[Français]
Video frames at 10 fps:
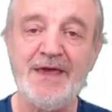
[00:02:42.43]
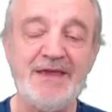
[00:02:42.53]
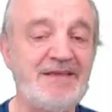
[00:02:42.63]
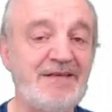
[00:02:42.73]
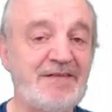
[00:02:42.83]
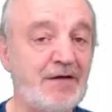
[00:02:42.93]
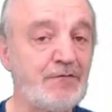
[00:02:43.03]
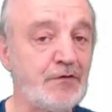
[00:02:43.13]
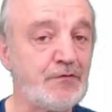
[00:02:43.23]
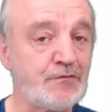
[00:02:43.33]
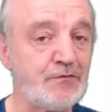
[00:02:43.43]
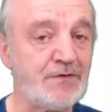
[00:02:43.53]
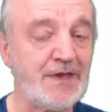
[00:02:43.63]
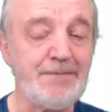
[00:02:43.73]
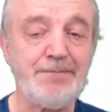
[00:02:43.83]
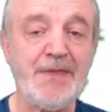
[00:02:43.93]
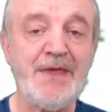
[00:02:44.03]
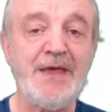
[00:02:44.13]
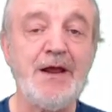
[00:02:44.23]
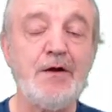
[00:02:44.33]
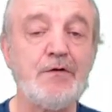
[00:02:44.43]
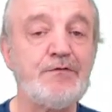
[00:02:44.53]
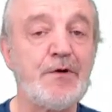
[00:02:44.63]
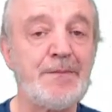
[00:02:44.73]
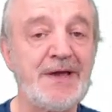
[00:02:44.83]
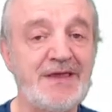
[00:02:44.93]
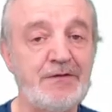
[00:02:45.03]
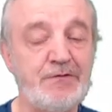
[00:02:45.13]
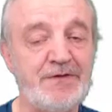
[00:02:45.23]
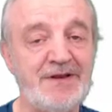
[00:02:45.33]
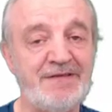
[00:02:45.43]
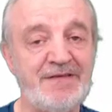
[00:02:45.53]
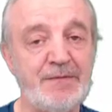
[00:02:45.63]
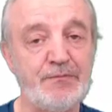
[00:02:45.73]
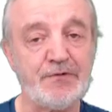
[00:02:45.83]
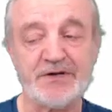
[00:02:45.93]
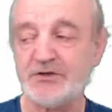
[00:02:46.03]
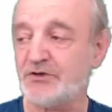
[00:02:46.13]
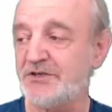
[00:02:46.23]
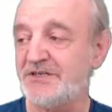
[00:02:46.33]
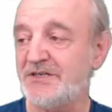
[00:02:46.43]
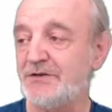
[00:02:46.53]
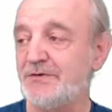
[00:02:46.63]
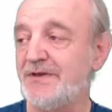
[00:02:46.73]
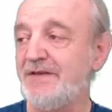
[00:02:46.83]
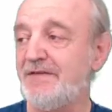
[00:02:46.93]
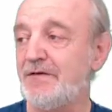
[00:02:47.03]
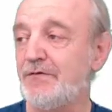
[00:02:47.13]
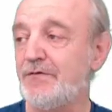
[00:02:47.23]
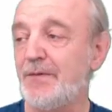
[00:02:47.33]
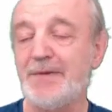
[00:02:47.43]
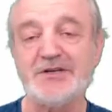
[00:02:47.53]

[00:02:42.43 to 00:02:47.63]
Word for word: et des serveurs de données. Le format qui est utilisé pour échanger ces données, c'est le format